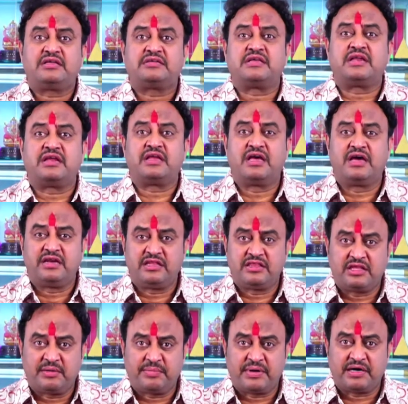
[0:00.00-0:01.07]
సరిగ్గా
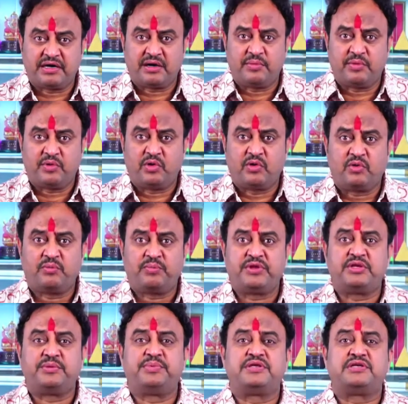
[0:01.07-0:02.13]
నిద్ర పట్టకపోవడం
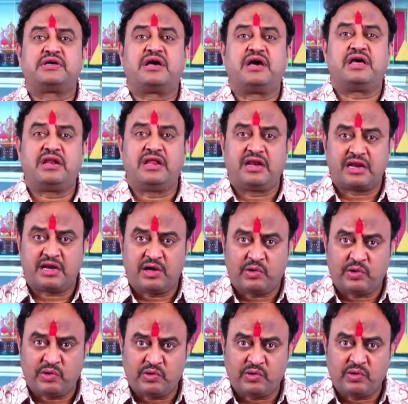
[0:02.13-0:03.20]
పిచ్చి పిచ్చి కళలు
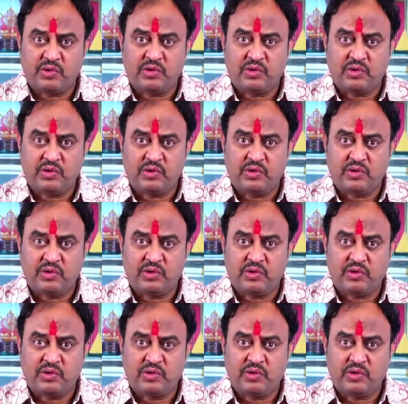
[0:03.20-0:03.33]
రావడం